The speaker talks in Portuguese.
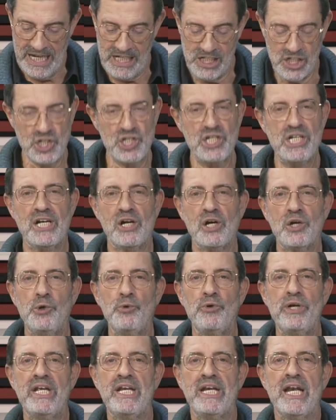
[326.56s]
a energia
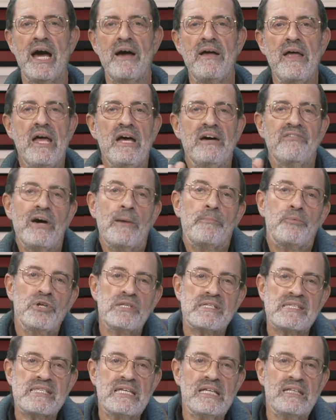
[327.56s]
leonina. Vai
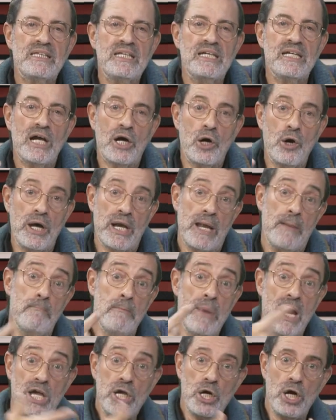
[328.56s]
por isso sentir agora
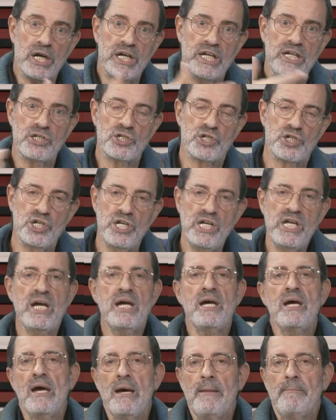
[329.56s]
maior
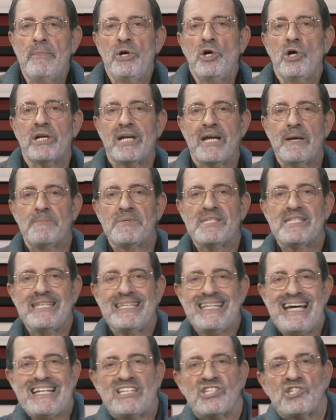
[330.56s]
energia, maior
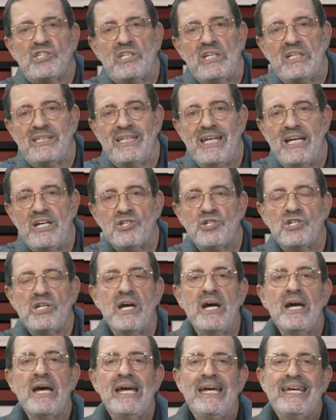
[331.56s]
capacidade de
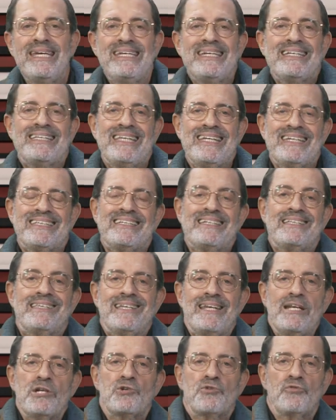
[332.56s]
estratégia e até de
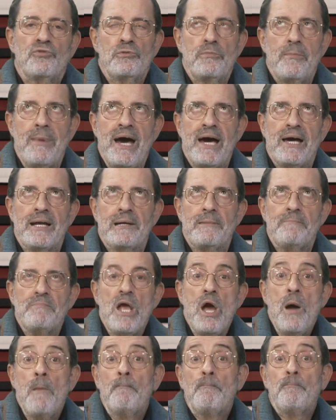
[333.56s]
transformar.
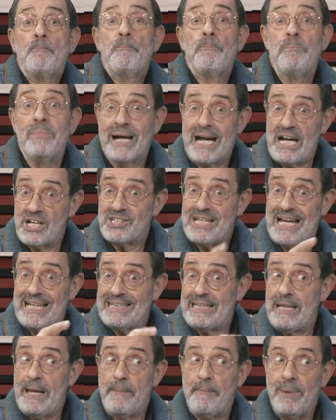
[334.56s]
Cá
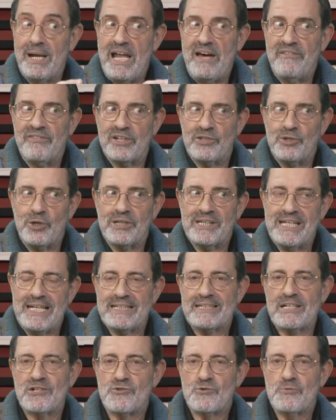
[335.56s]
está, a palavra de
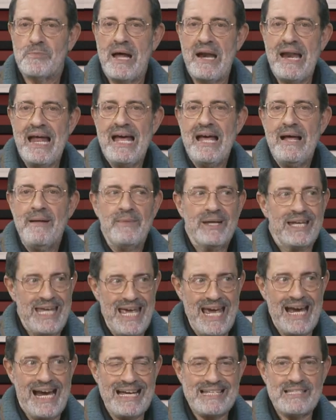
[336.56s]
ordem é transformar
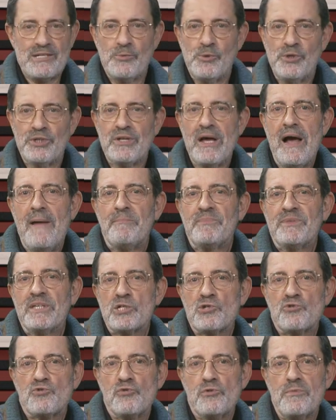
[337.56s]
que é a Casa 8,
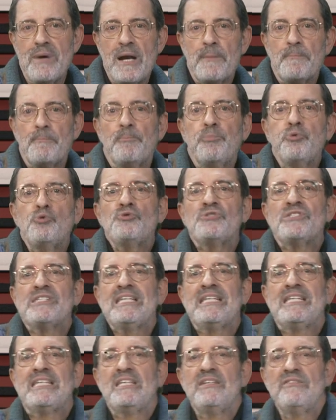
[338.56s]
transformar
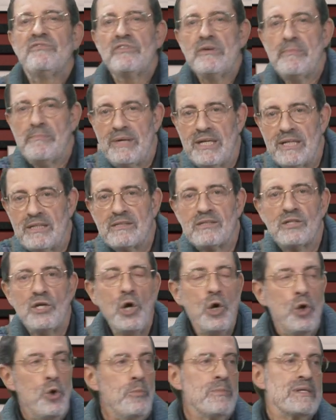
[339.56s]

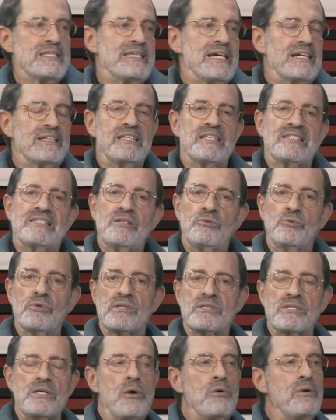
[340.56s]
positivamente uma certa
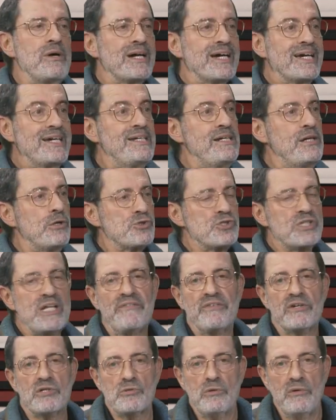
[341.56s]
situação que não
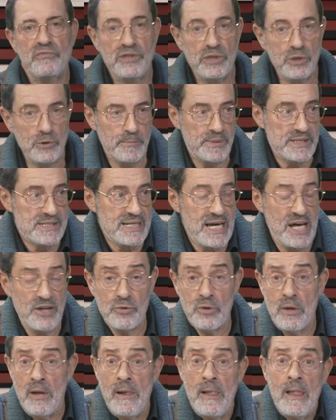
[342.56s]
estava resolvida no
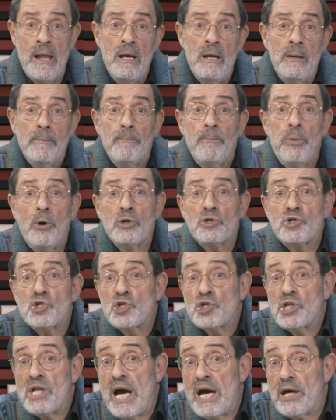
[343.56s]
passado. Pode
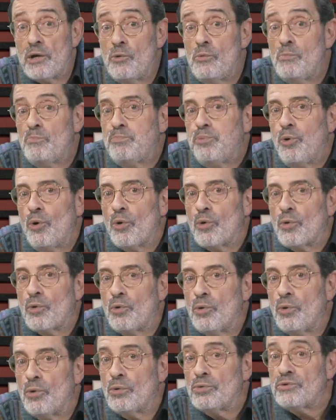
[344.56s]
estar um
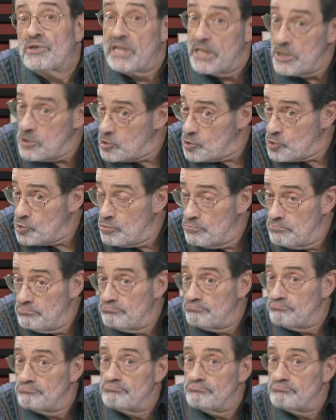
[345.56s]
pouco tenso,